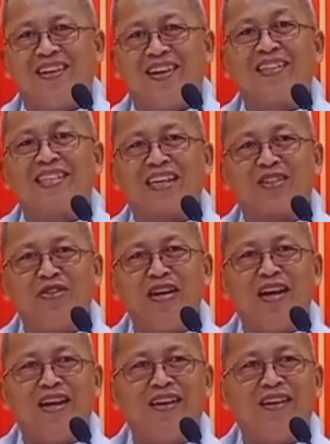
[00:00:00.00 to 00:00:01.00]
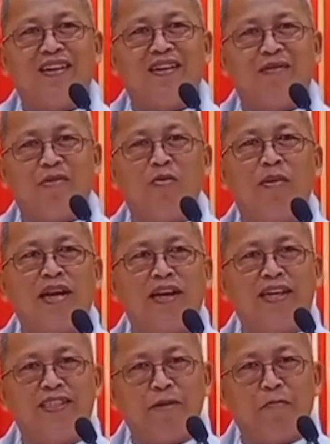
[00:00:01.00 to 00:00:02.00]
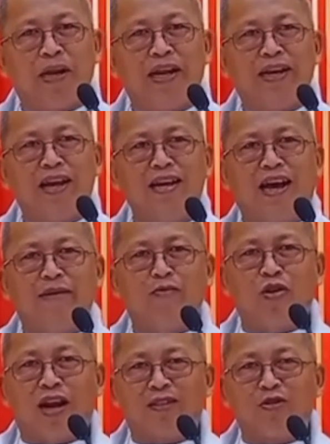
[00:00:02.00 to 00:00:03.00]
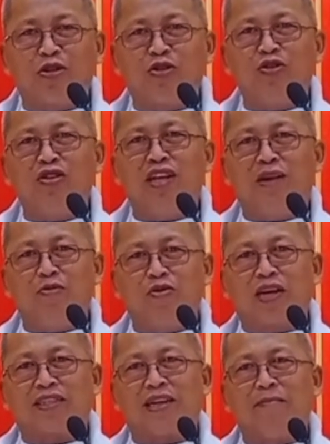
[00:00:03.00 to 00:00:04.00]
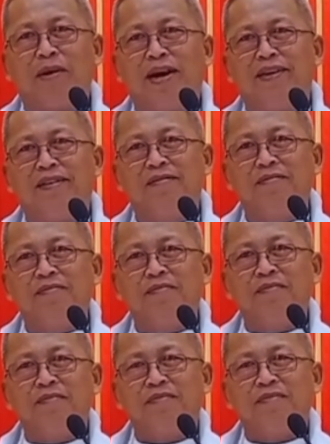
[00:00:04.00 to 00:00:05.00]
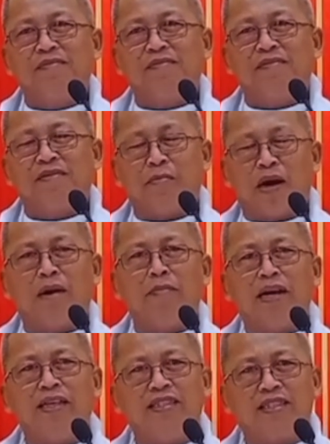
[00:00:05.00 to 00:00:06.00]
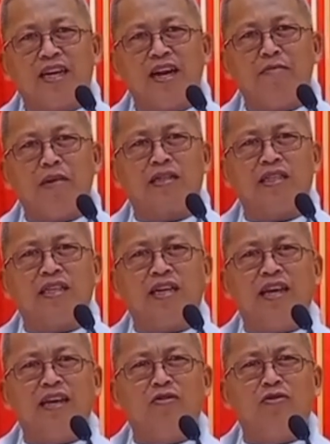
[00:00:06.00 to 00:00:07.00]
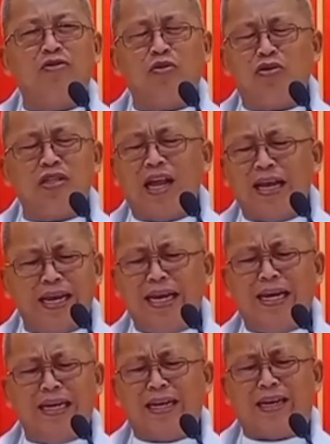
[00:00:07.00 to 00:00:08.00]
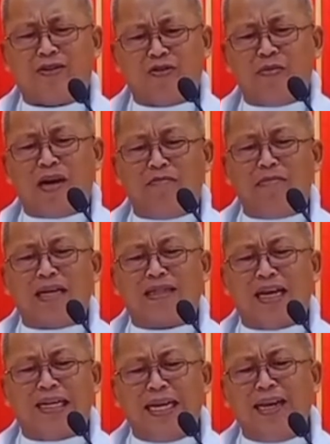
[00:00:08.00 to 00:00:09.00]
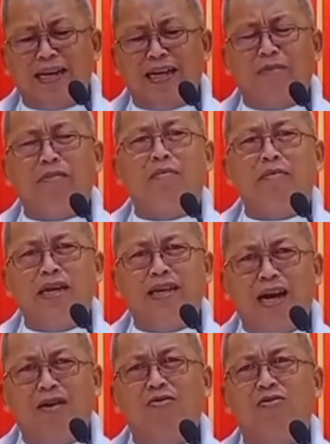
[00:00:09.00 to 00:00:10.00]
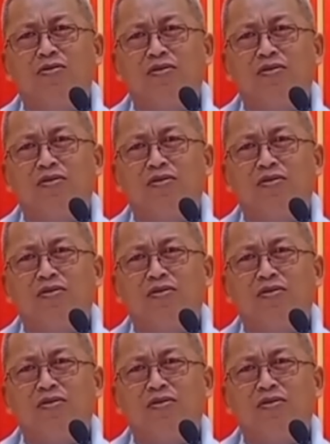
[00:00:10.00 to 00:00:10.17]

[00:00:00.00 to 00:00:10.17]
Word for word: Ah, sakto na mao ba nay disiplina nga imong latuson imong kasab-an mga maestra magsigig ingon sus lahi nagiro mga bata di na maminaw